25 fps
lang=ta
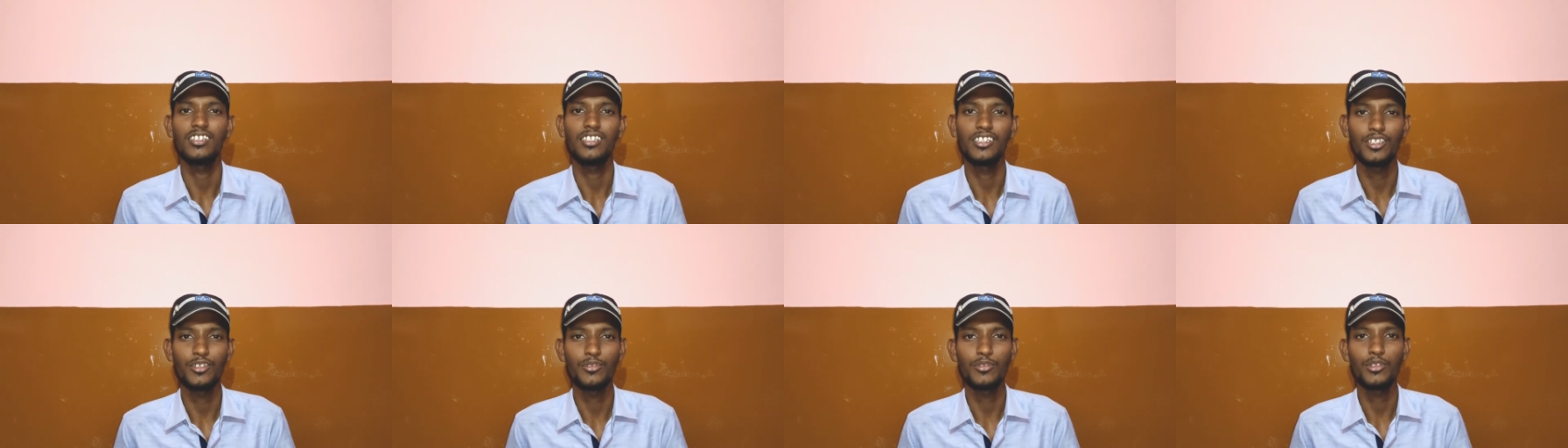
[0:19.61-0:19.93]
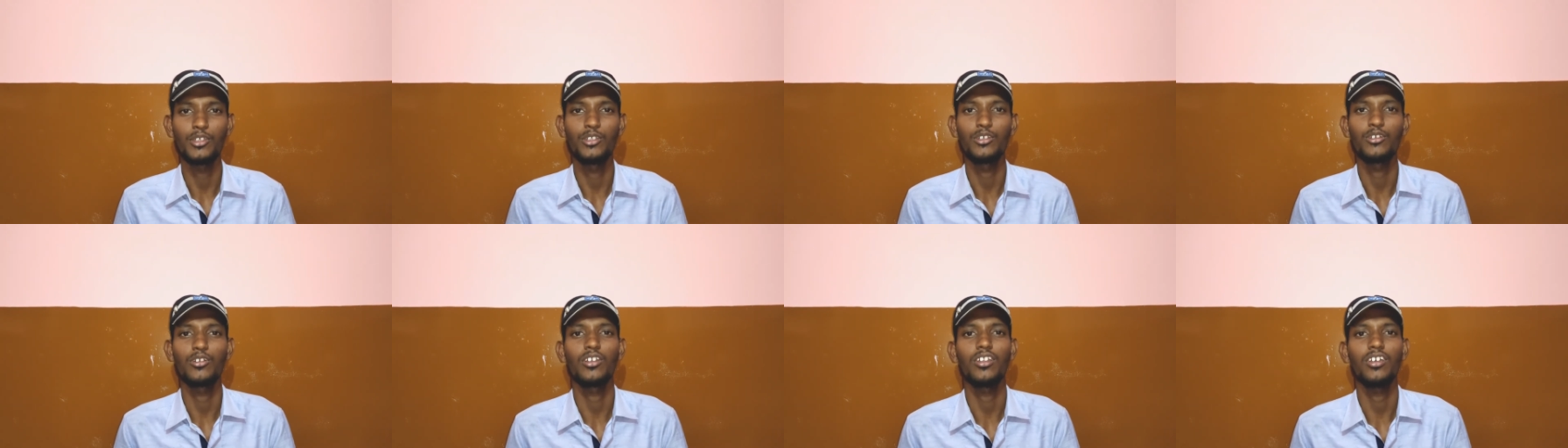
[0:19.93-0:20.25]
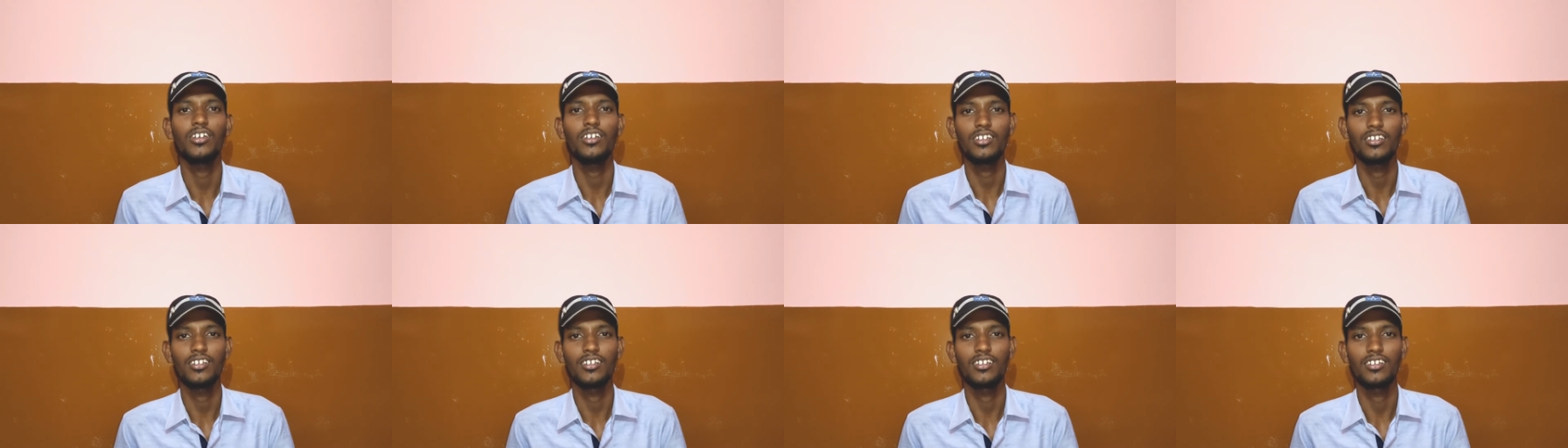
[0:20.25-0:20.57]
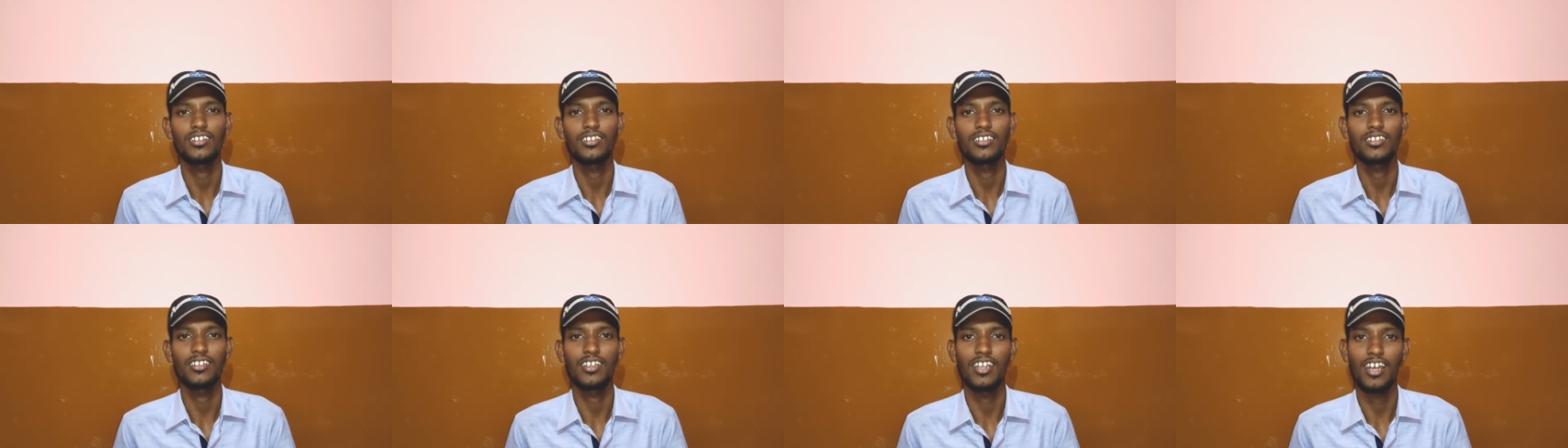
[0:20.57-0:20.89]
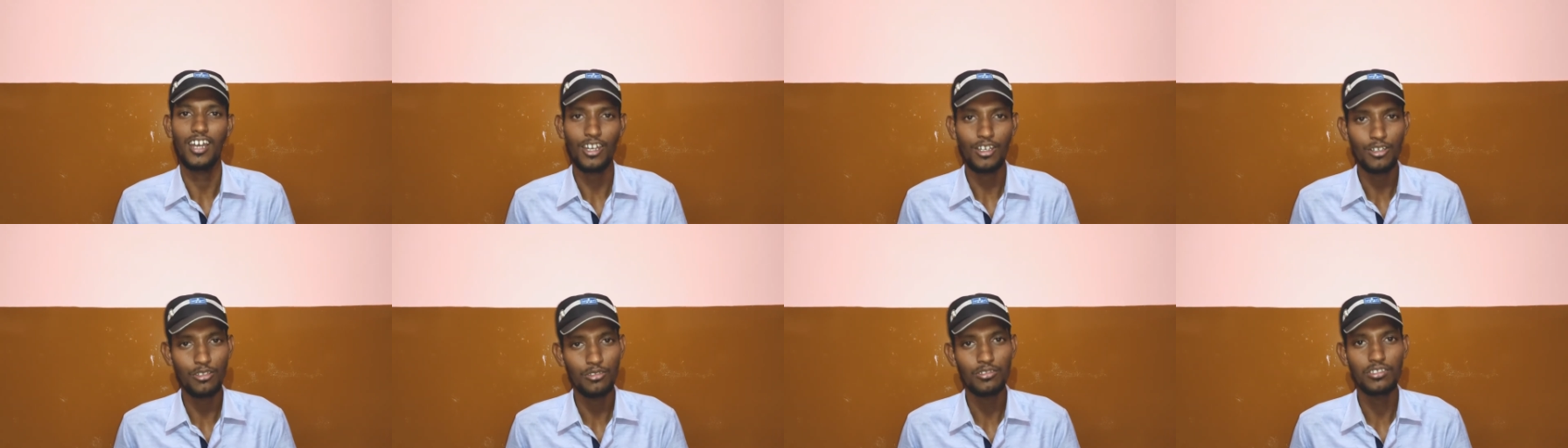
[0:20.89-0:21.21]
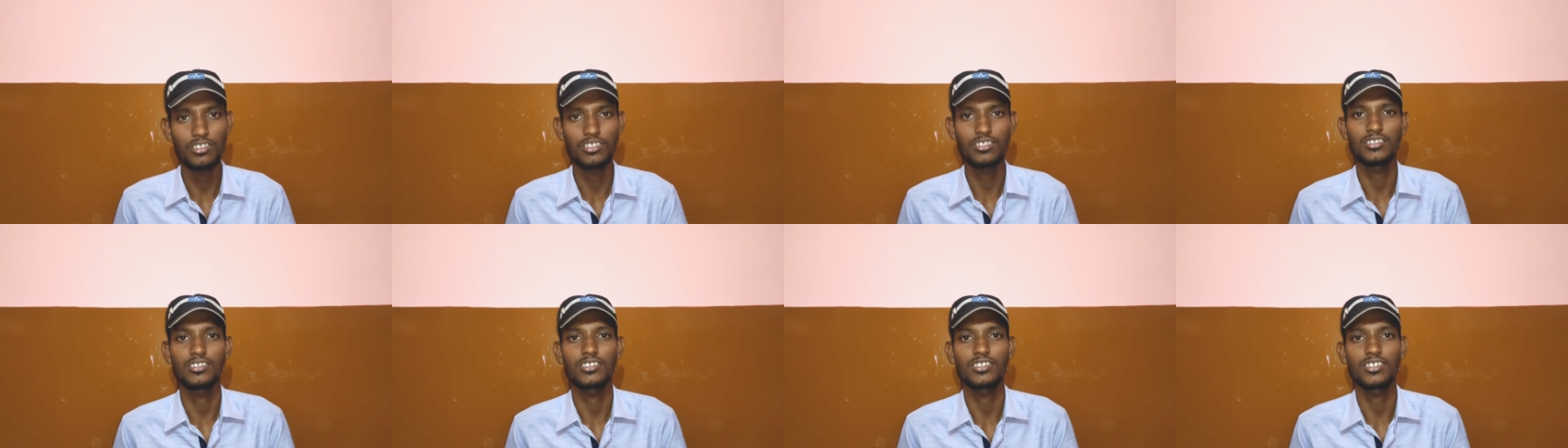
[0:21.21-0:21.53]
இந்த வீடியோவில்
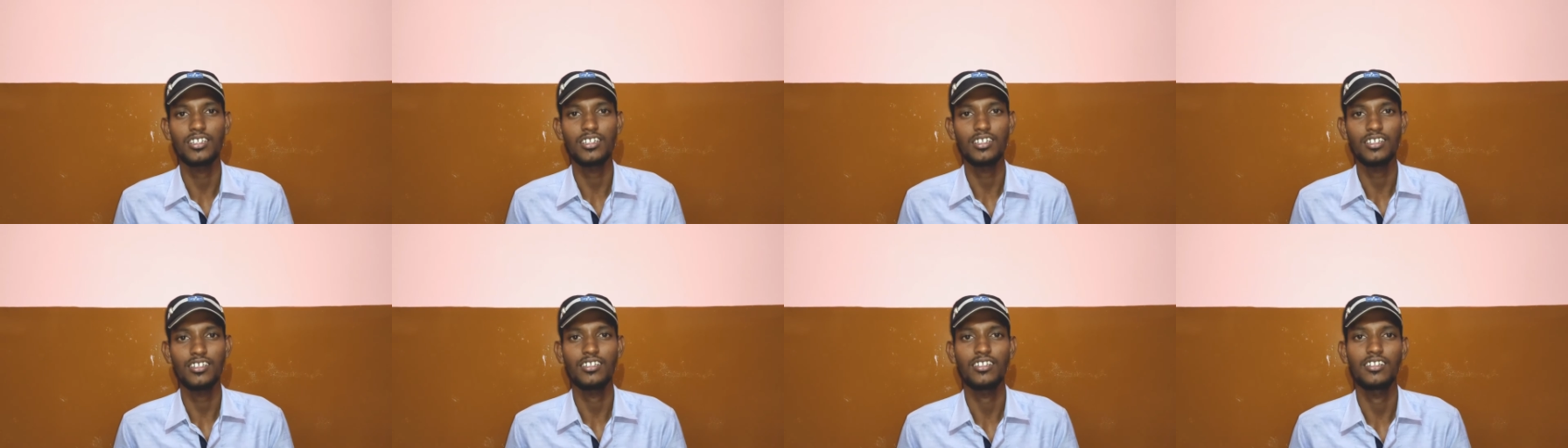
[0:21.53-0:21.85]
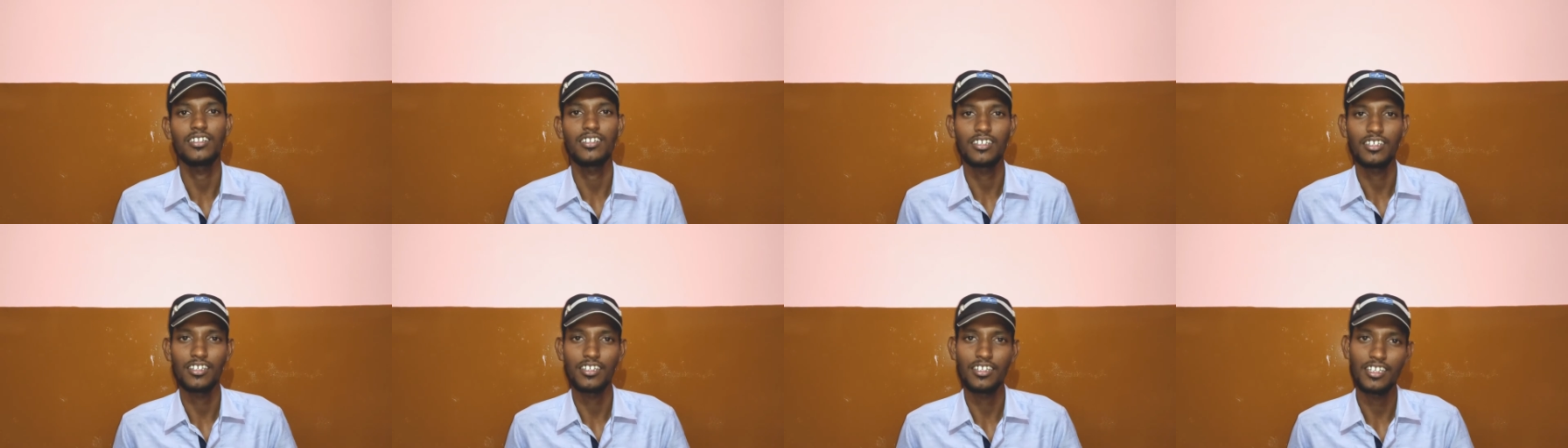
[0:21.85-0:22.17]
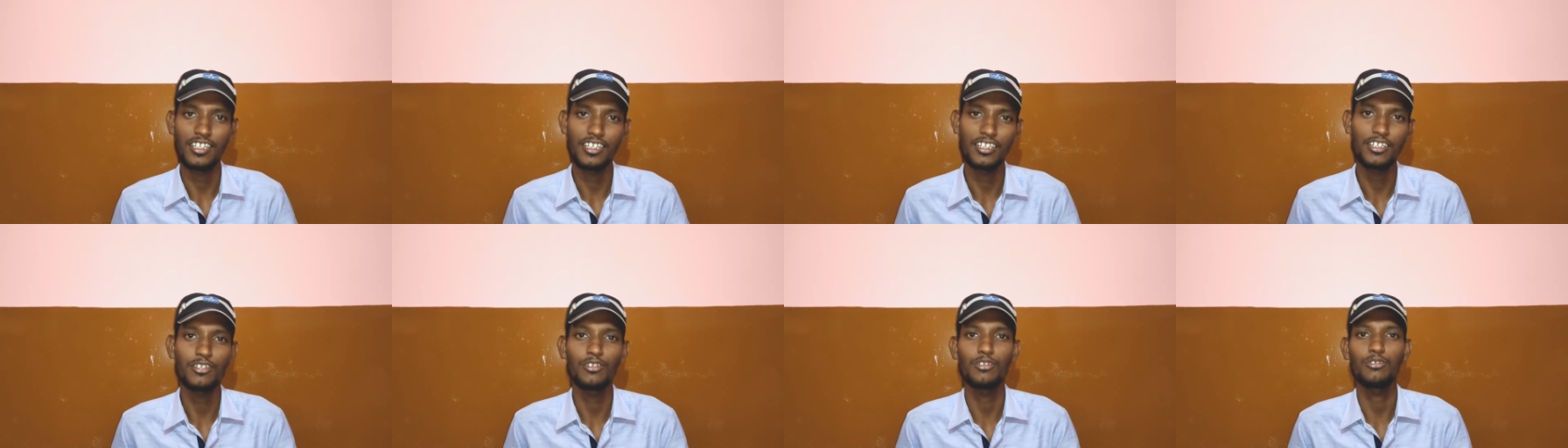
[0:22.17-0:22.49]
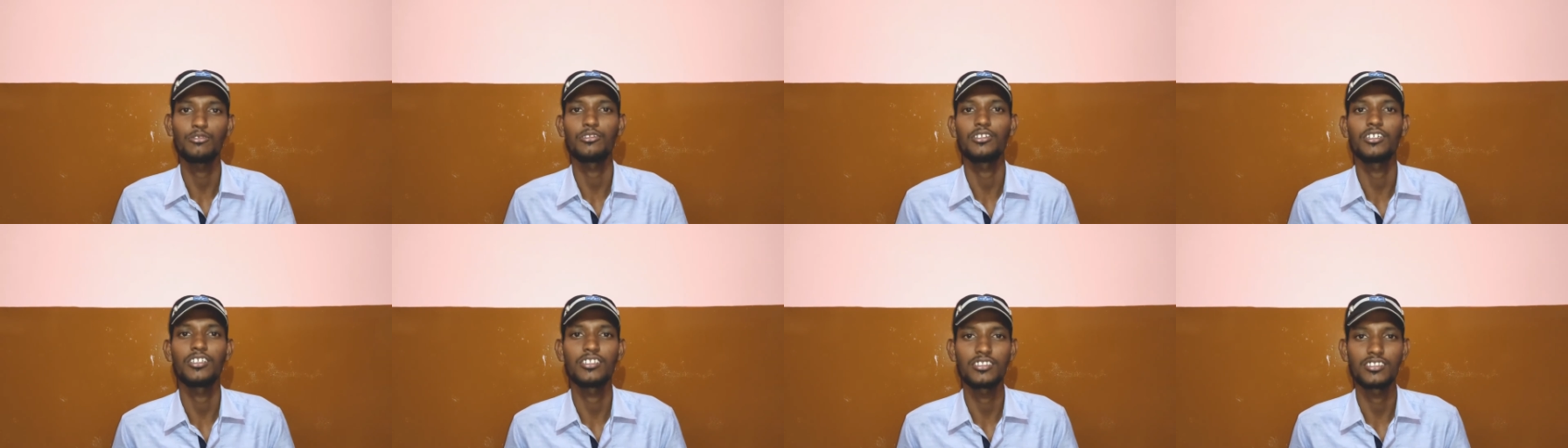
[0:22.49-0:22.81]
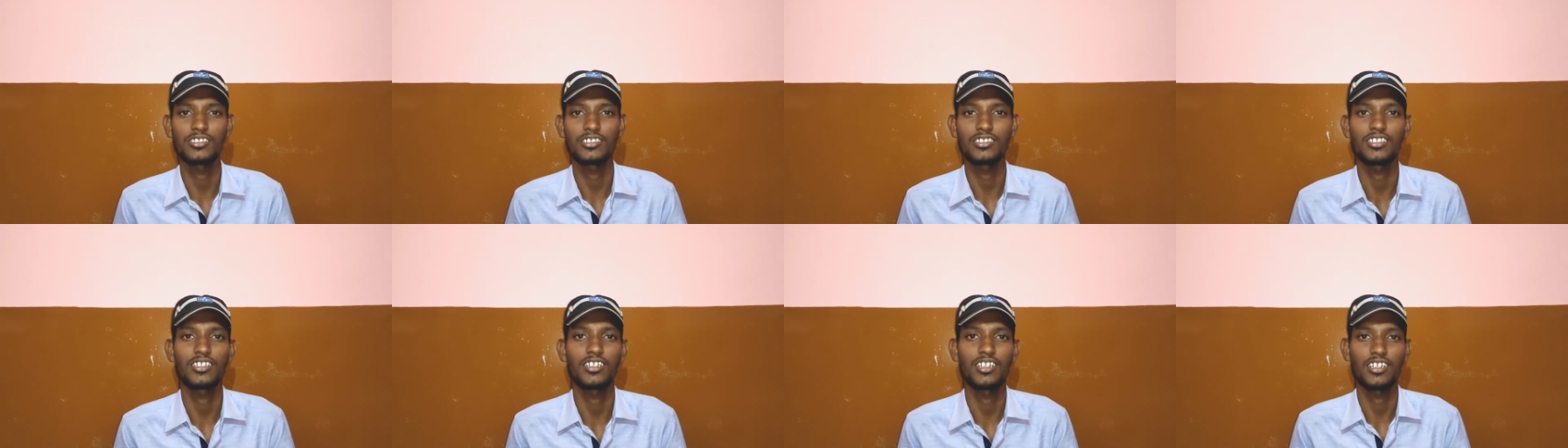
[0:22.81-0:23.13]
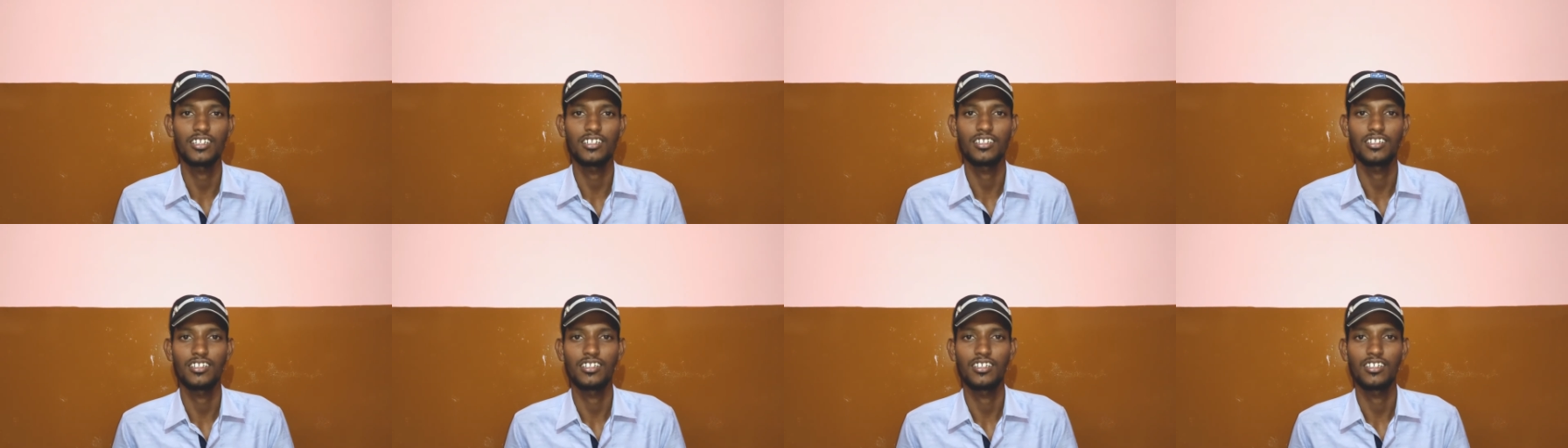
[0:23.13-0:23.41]
நானும் தெரிஞ்சுக்கிறேன் நீங்களும் தெரிஞ்சுக்கங்க